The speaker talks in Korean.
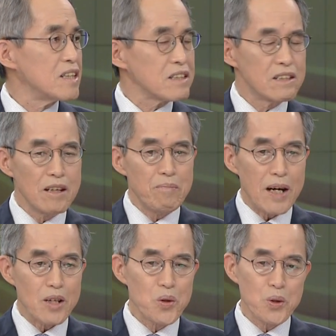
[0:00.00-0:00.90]
그것
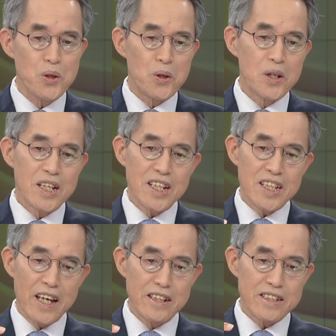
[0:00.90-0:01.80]
말고도
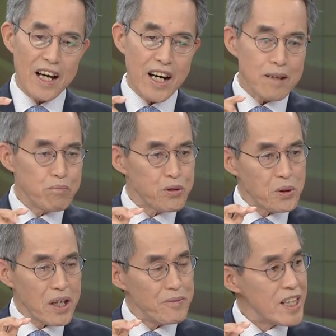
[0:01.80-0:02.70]
얘는 아까
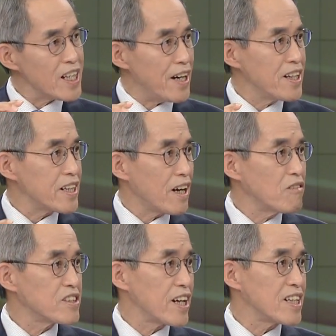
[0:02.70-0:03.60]
프로그래밍이
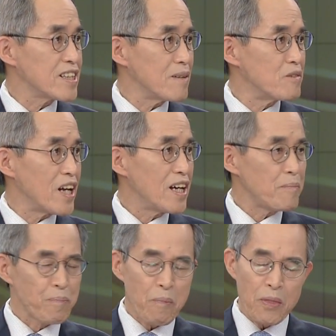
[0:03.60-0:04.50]
가능하다고 그랬기 때문에
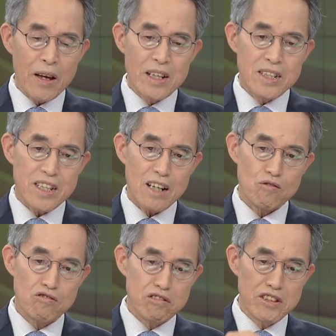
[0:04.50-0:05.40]
자,
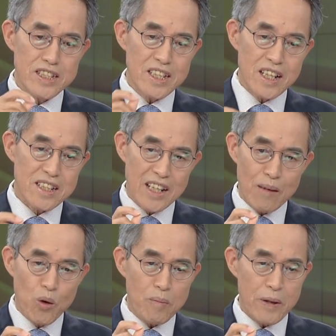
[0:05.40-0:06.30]
누구든지
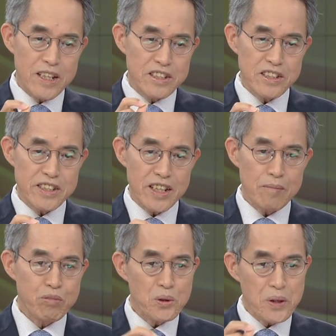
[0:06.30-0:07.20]
암호화폐를 쓸 적에
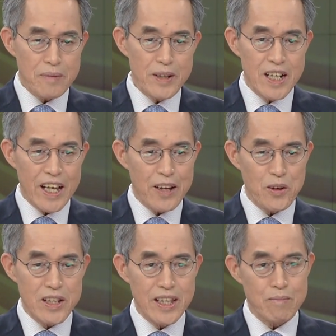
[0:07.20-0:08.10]
프로그래밍을 해야
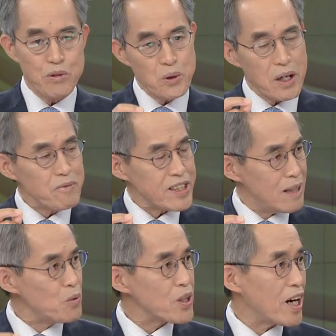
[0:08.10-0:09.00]
되는데 프로그래밍
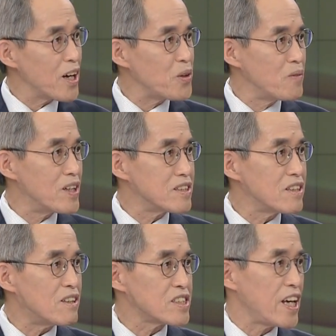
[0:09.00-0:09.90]
잘못하게
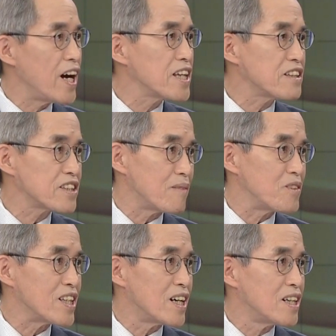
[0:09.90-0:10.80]
되면은요 재앙이
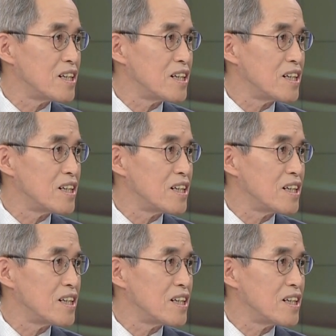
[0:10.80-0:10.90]
일어납니다.